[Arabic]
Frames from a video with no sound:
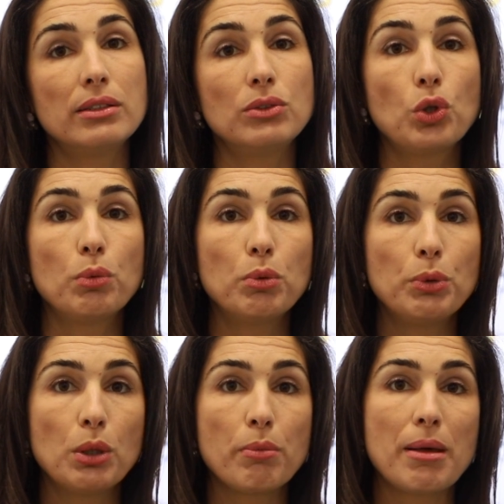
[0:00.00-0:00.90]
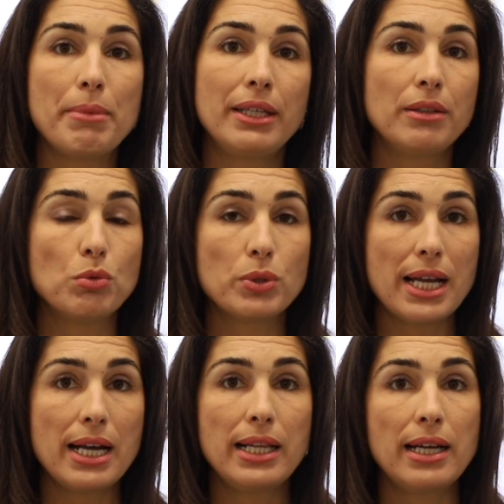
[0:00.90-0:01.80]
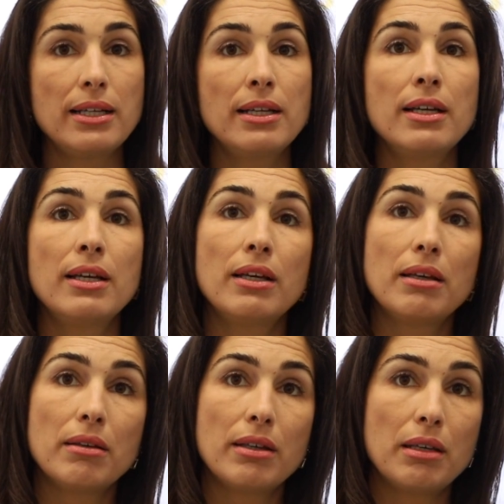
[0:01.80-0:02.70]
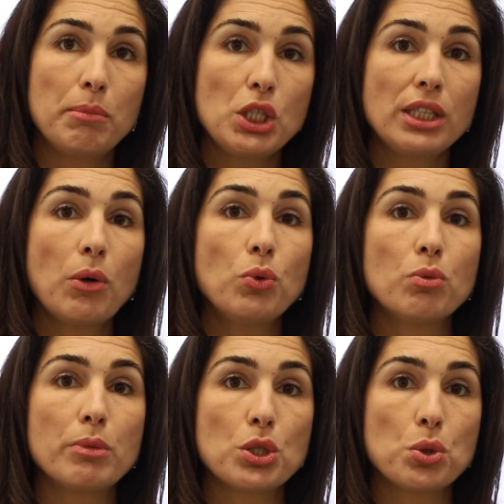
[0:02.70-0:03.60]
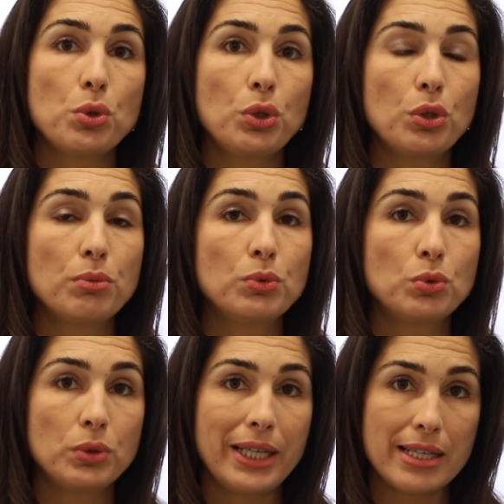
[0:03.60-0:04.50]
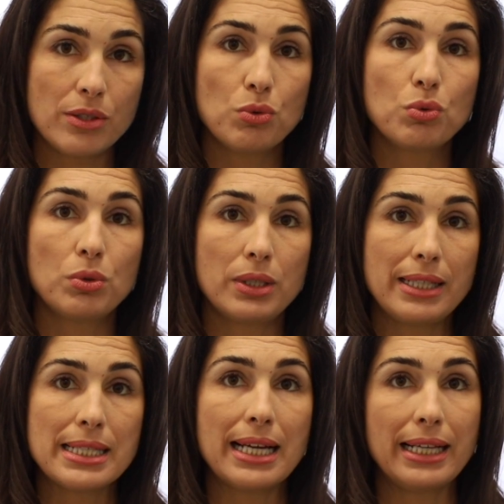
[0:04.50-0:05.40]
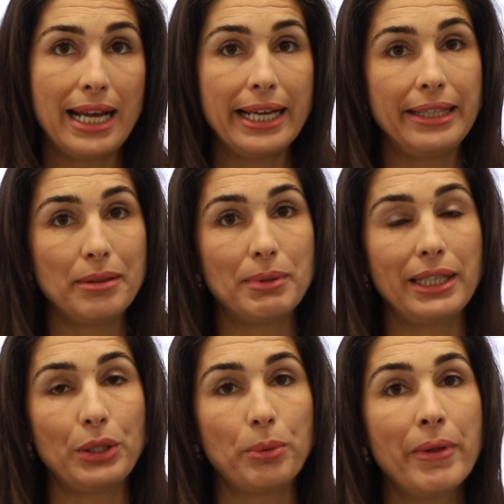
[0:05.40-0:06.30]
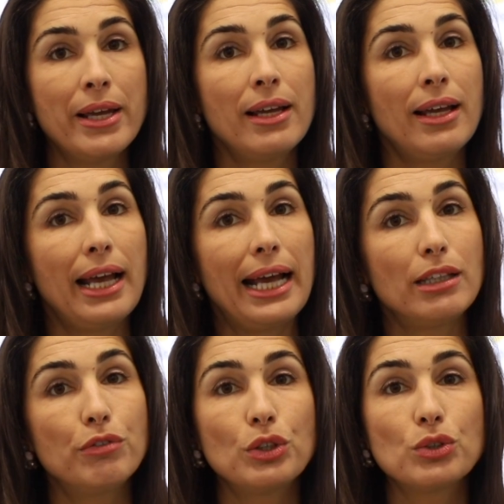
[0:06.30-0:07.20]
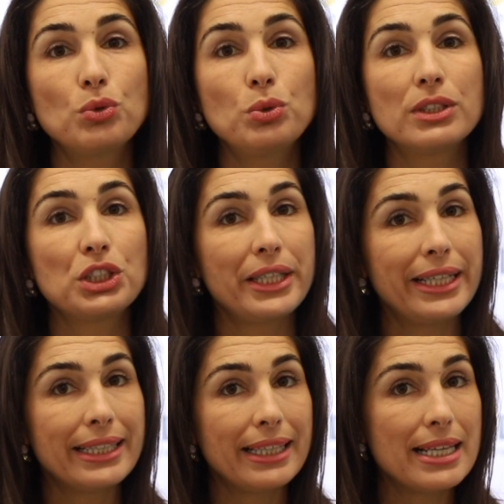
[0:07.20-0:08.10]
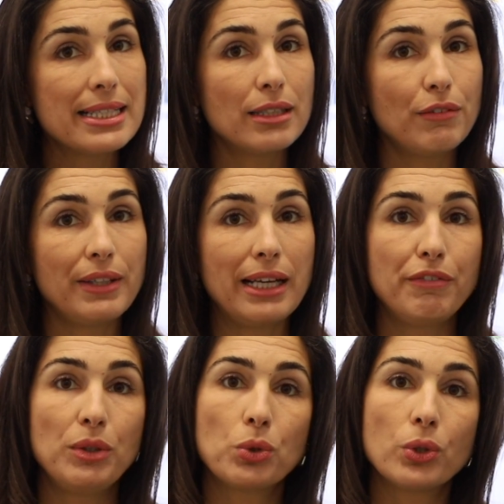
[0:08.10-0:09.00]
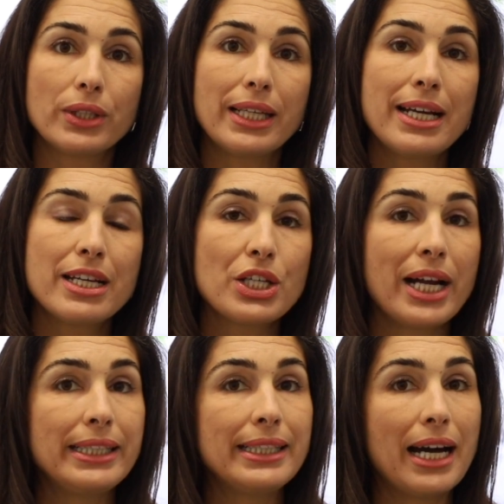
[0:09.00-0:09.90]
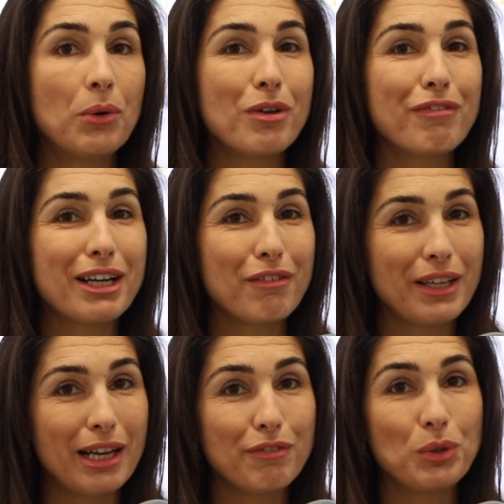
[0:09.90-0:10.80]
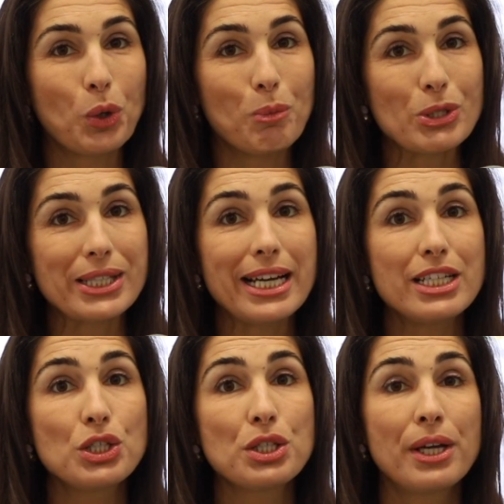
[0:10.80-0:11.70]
ونطلبوا منهم ضمانات مسهلة آه، باش يطوروا مشروعهم ويحسنوا نسق الحياة نتاعهم ادفانس تونس شركه تاسست في 2013 حلينا اول فرع في 2015